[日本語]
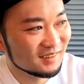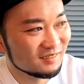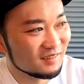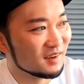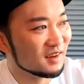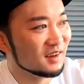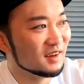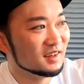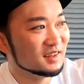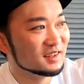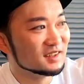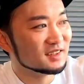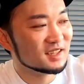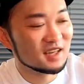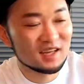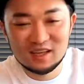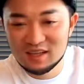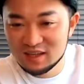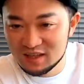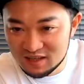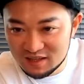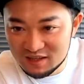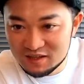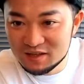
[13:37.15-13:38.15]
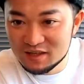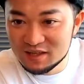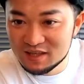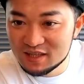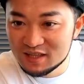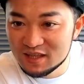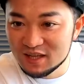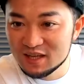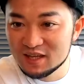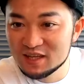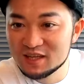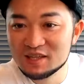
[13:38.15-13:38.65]
まあ、生
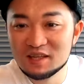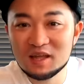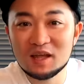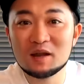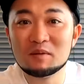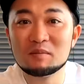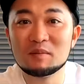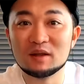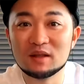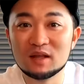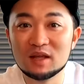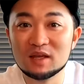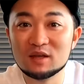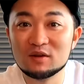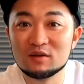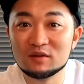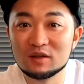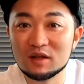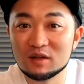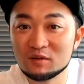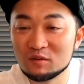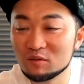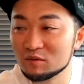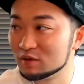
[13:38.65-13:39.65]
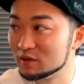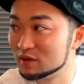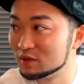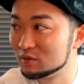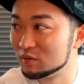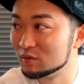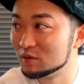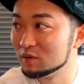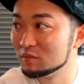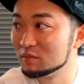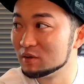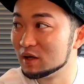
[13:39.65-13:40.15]
きてればね、いろんなとこ
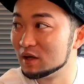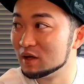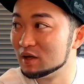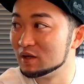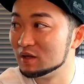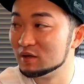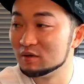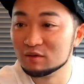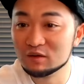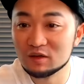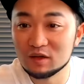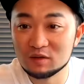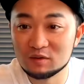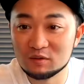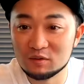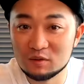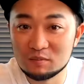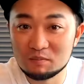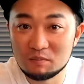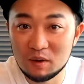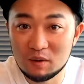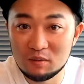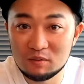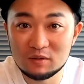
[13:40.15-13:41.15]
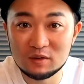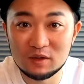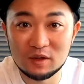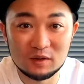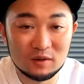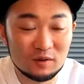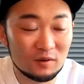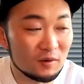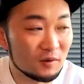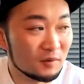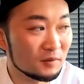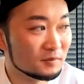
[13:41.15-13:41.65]
にとんでもない、いろんな人いっぱいおる
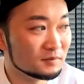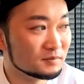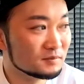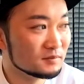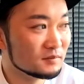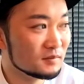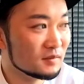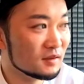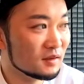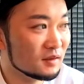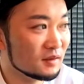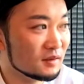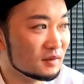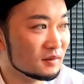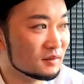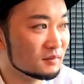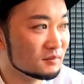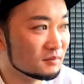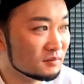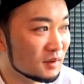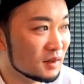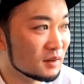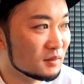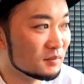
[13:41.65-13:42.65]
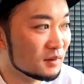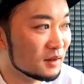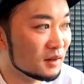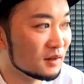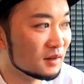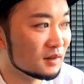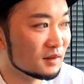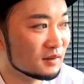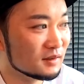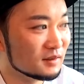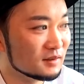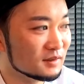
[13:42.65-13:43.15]
けど、まあ
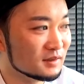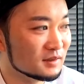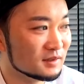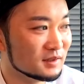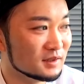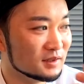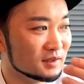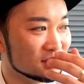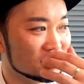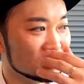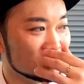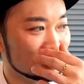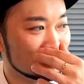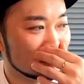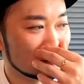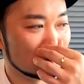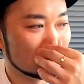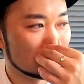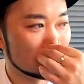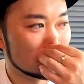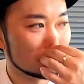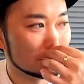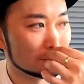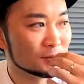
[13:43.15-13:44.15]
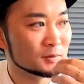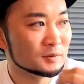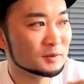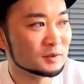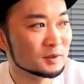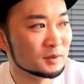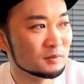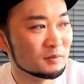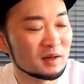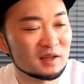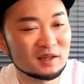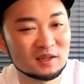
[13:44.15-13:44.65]
まあ、面
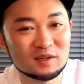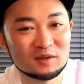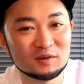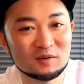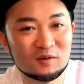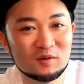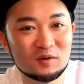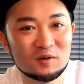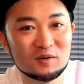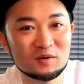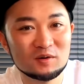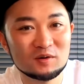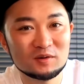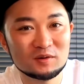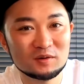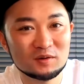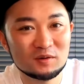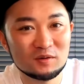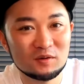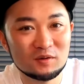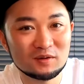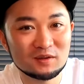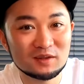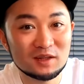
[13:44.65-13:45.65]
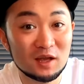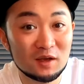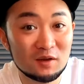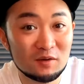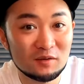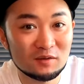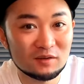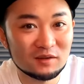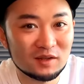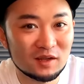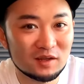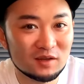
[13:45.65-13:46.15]
白い。まあ、こういう人おった
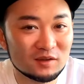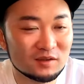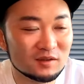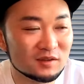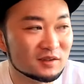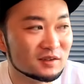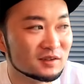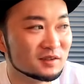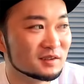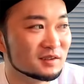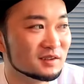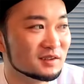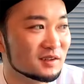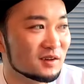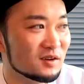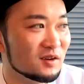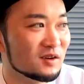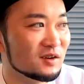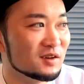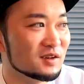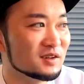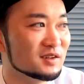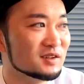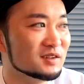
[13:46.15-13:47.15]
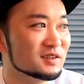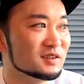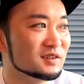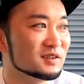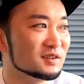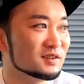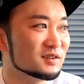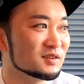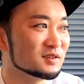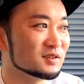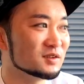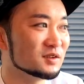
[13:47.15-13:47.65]
よっていう、こう
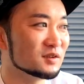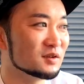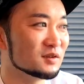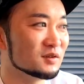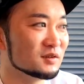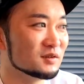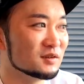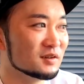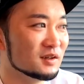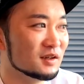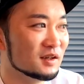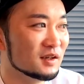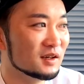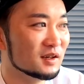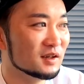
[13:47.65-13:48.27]
いう、ちょっと